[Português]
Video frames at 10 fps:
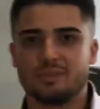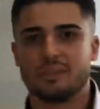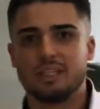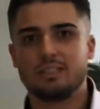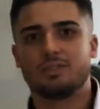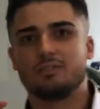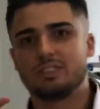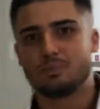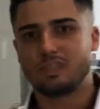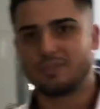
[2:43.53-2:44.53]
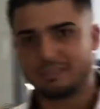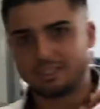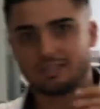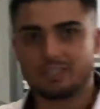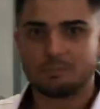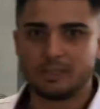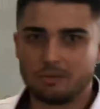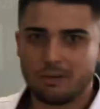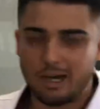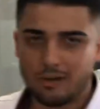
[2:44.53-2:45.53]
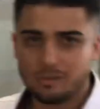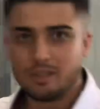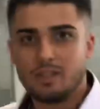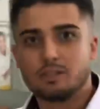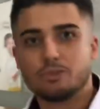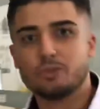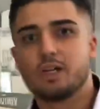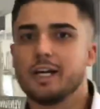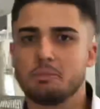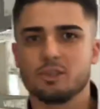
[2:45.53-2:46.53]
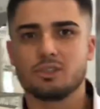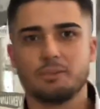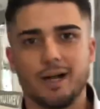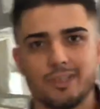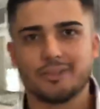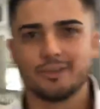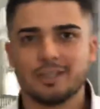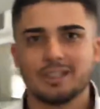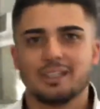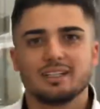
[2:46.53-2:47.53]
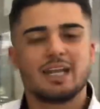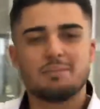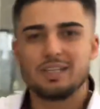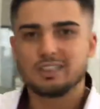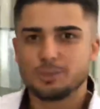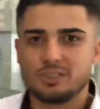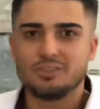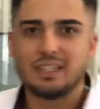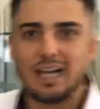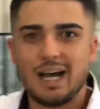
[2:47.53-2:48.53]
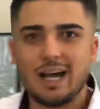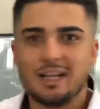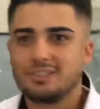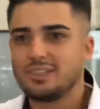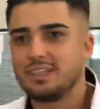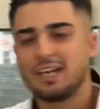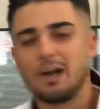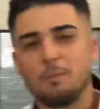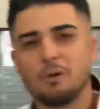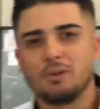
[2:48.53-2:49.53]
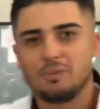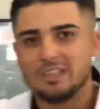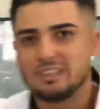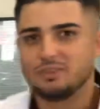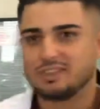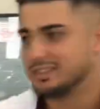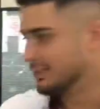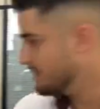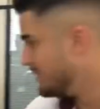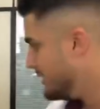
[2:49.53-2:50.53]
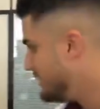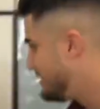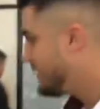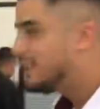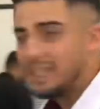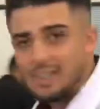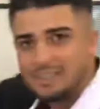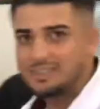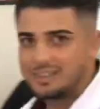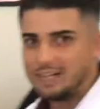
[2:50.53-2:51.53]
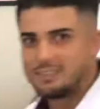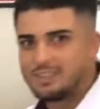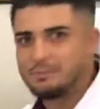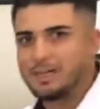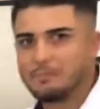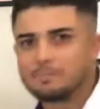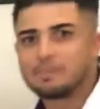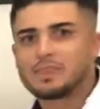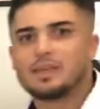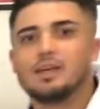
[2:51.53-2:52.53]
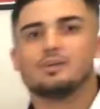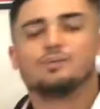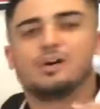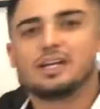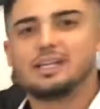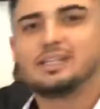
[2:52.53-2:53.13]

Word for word: do volante que você pode fazer a troca manual do câmbio automático. Que legal. Quer mais esportividade, quer um pouquinho mais de diversão? Você tem aqui nesse carro também. Fora